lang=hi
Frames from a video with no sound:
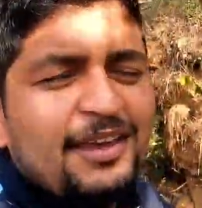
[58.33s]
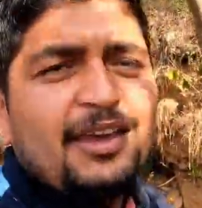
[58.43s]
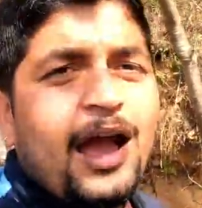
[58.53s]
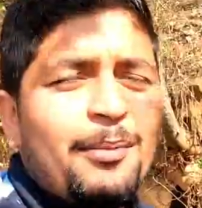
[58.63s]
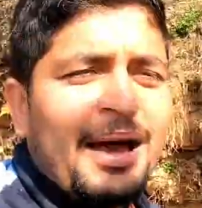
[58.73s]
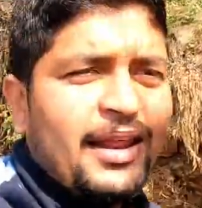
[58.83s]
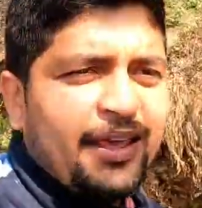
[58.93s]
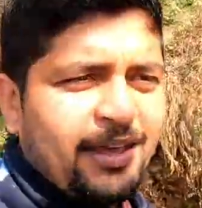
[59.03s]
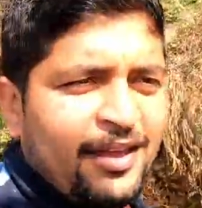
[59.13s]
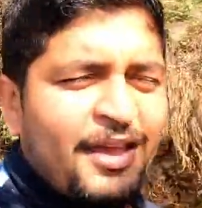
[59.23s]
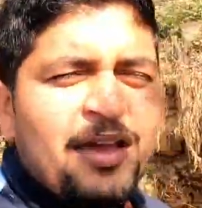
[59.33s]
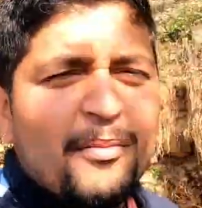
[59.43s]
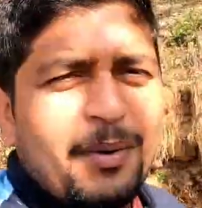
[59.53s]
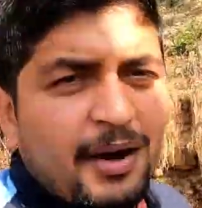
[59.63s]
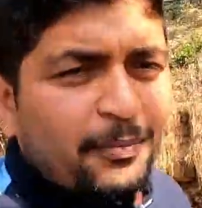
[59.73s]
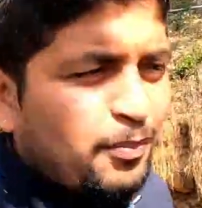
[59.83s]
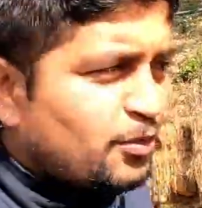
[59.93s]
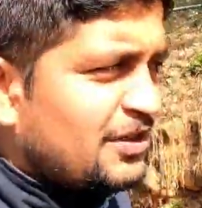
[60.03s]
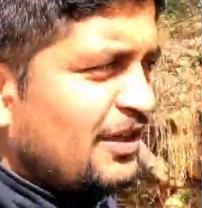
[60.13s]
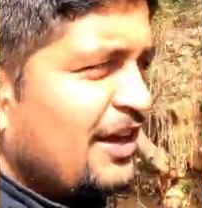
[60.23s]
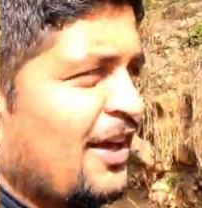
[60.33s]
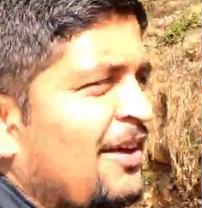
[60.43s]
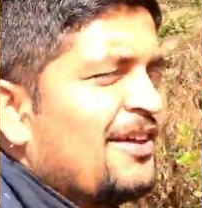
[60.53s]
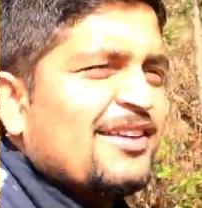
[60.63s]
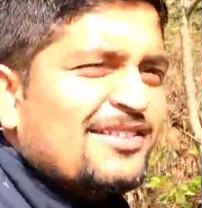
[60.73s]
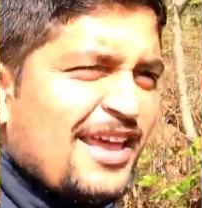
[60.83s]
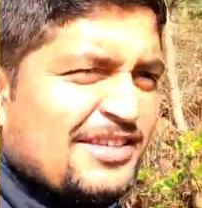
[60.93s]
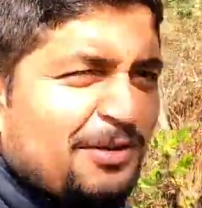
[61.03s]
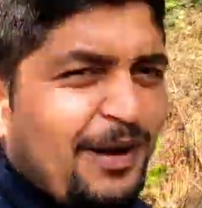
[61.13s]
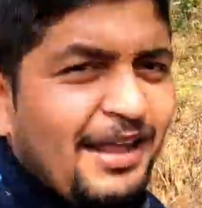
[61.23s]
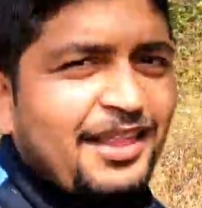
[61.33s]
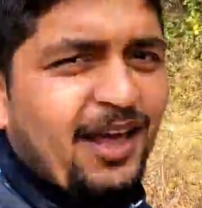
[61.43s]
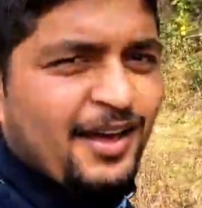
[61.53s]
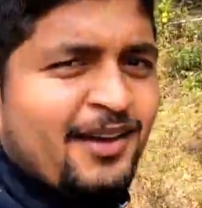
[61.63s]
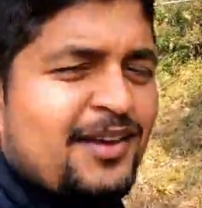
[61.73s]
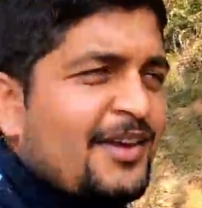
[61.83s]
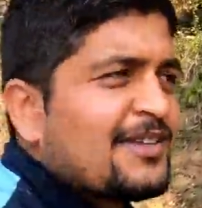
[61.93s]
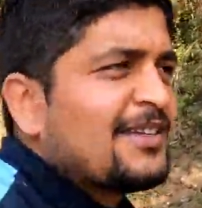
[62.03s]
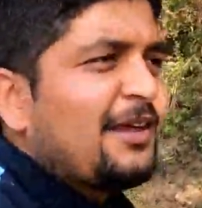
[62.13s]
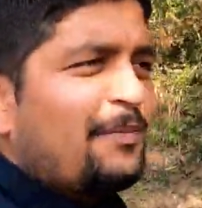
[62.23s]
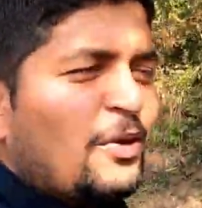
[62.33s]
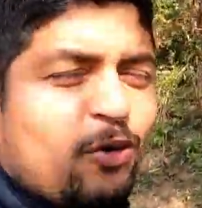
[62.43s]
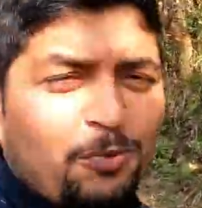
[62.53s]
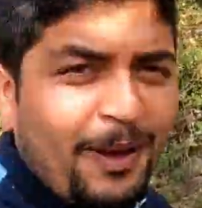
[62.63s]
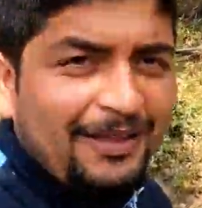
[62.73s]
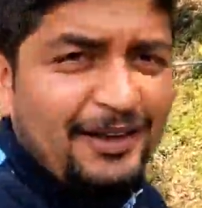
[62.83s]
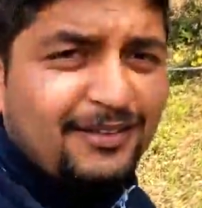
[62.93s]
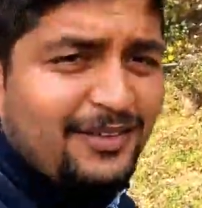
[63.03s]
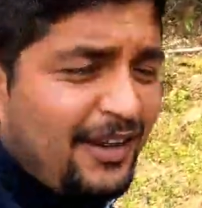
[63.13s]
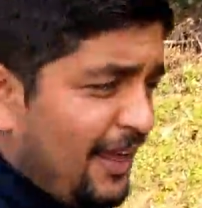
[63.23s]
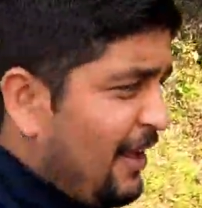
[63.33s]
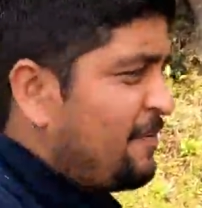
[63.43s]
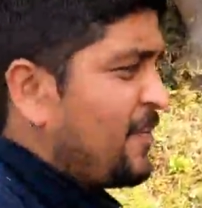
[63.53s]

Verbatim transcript: कि हमारे परम पूजनीय ज्येष्ठ भ्राता श्री विनोद पाठक जी ने